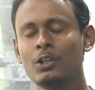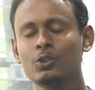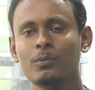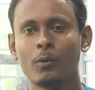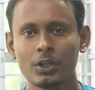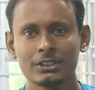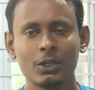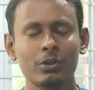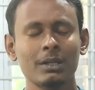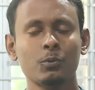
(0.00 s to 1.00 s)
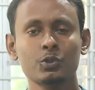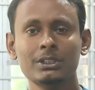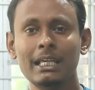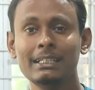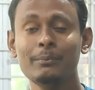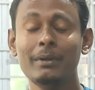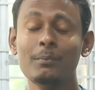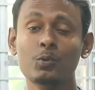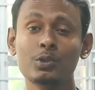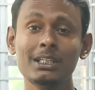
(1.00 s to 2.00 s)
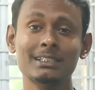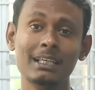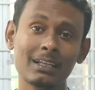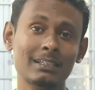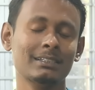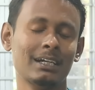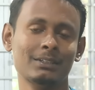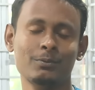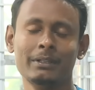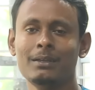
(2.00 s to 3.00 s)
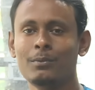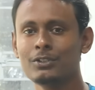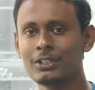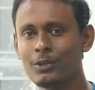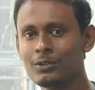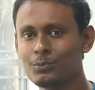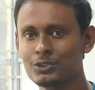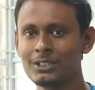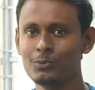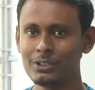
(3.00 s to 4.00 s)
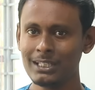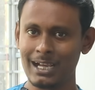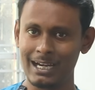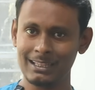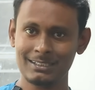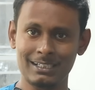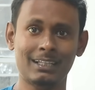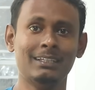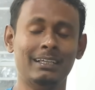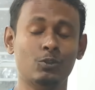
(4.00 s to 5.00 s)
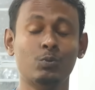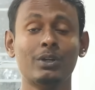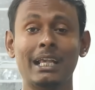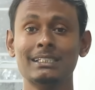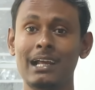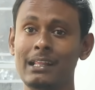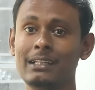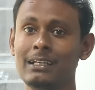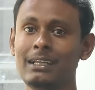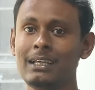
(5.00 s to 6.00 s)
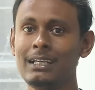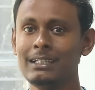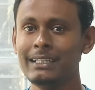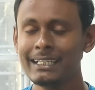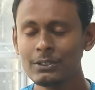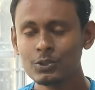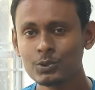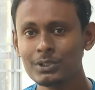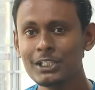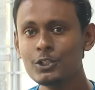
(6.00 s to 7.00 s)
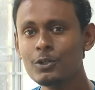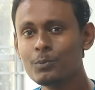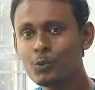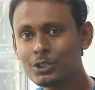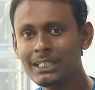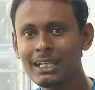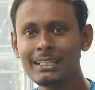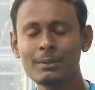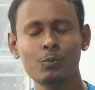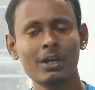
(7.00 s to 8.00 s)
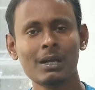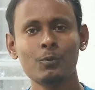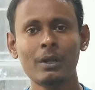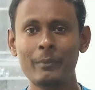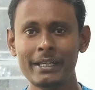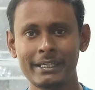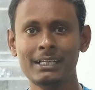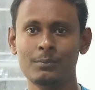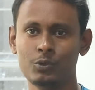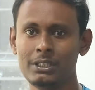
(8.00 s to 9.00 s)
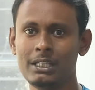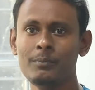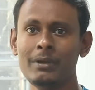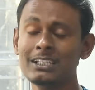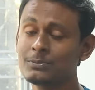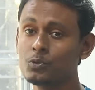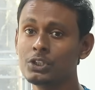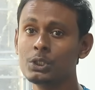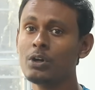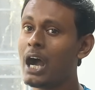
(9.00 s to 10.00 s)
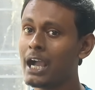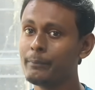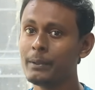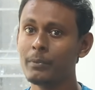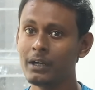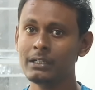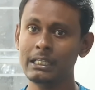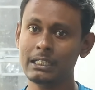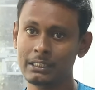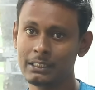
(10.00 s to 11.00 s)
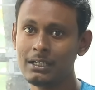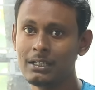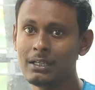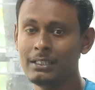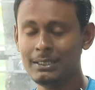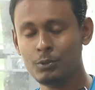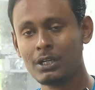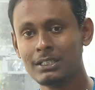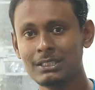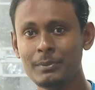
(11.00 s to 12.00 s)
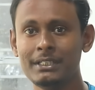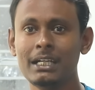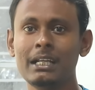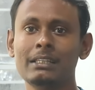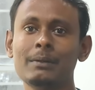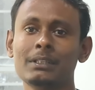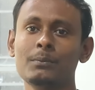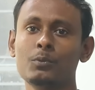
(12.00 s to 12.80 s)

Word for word: तो बहुत सारे लोग ये पूछते हैं कि मैं मूर्ति सेल कैसे करता हूँ मतलब बहुत सारे लोग मुझसे मूर्तियाँ खरीदना चाहते हैं तो वो कैसे खरीदे देखिए दोस्तों ये जो मूर्ति है ना ये पूरा का पूरा मिट्टी का मूर्ति है मैं इस मूर्ति को आग में बर्न नहीं करता ये पूरा कच्चे मिट्टी के रहते हैं मतलब